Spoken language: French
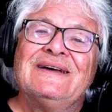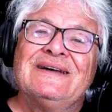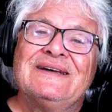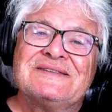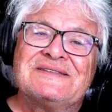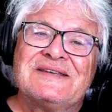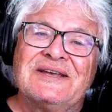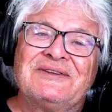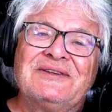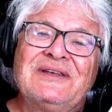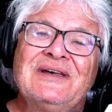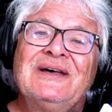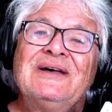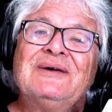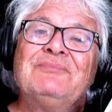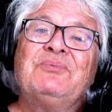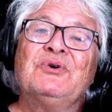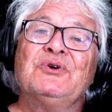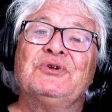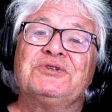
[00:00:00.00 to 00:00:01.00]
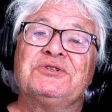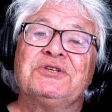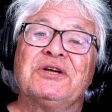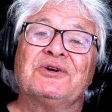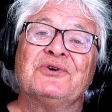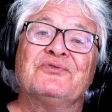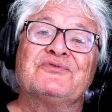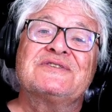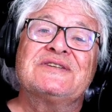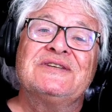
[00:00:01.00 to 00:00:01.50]
un certain Paul
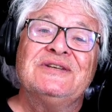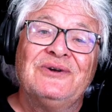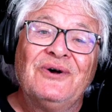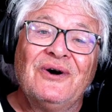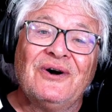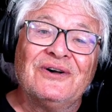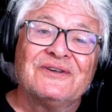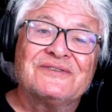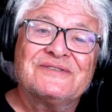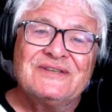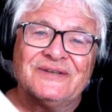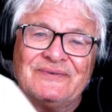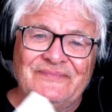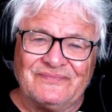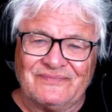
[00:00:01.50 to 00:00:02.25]
Tchaikovsky Laurence,